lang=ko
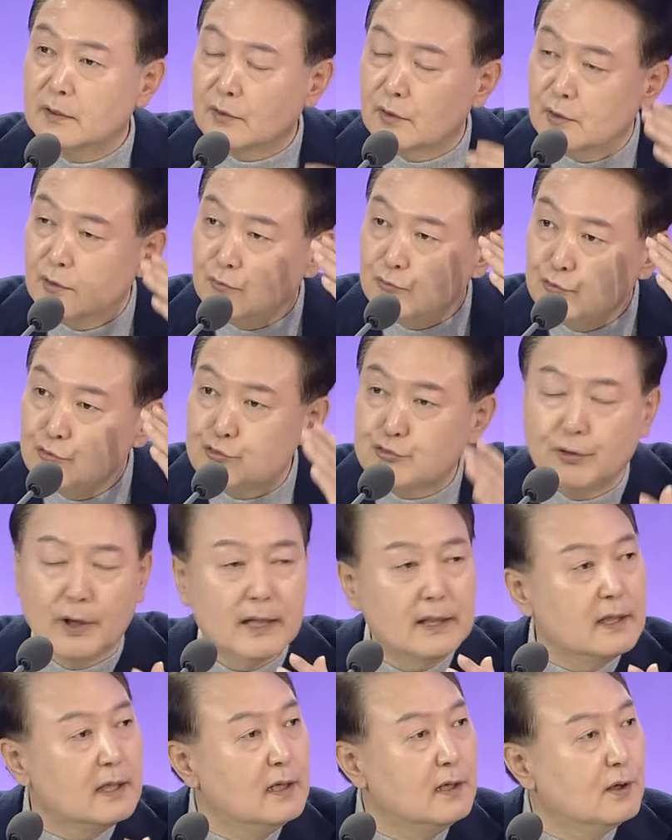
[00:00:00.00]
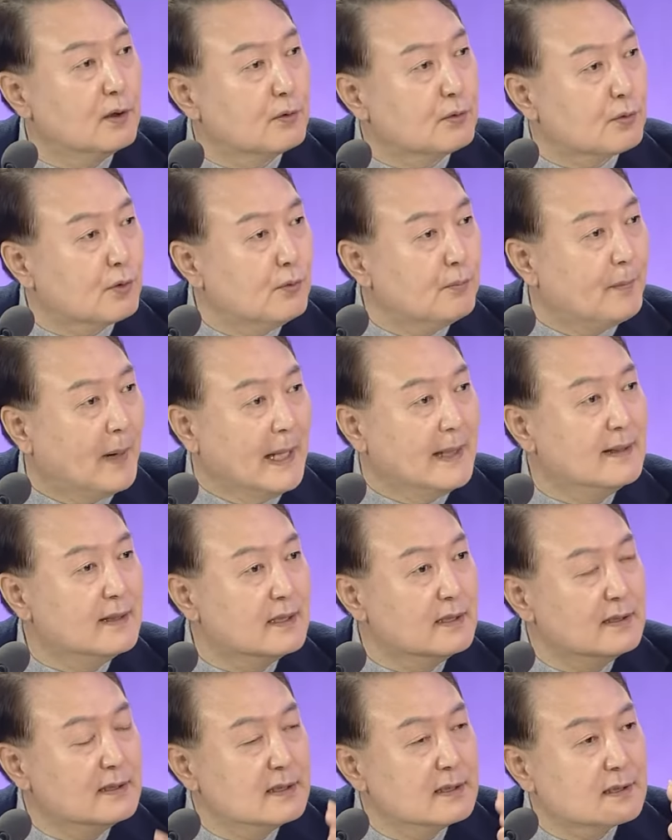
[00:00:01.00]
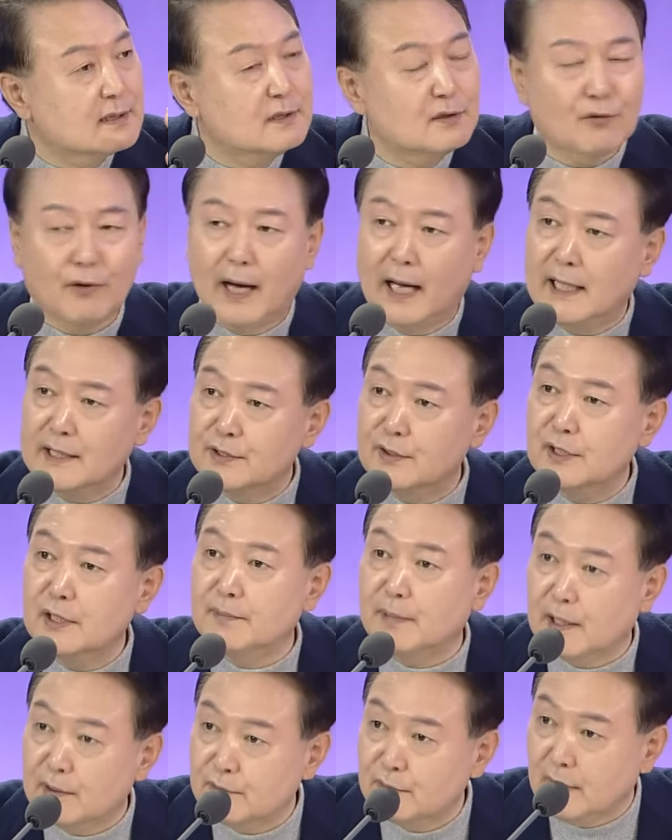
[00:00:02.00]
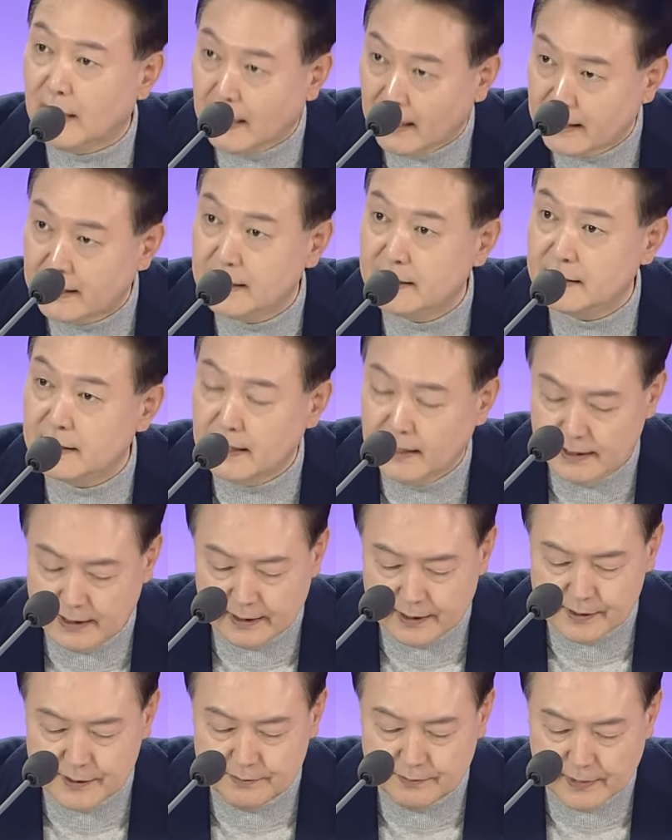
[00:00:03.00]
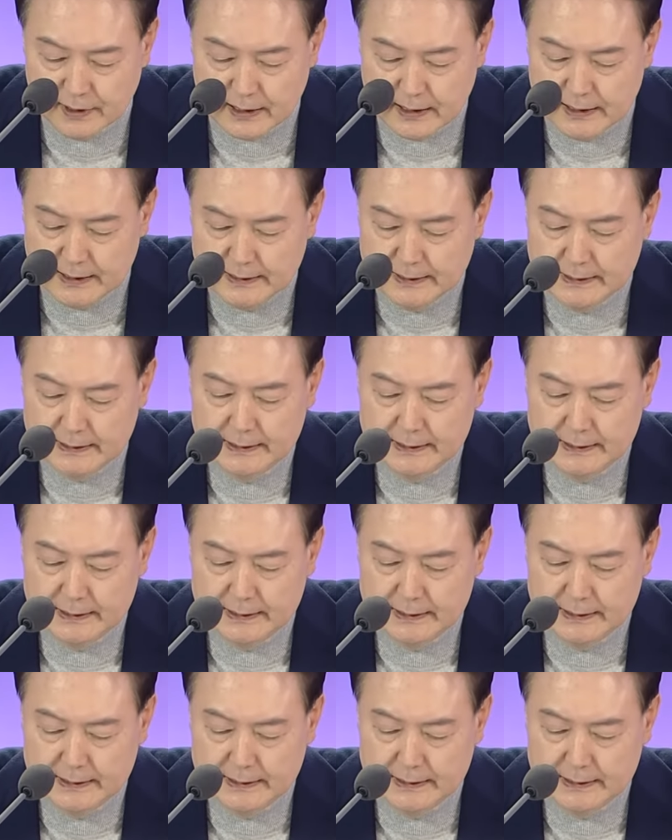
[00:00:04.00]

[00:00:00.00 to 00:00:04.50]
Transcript: 더 우수한 인력으로 만드는 그 과정이 바로 R&D 아니겠습니까?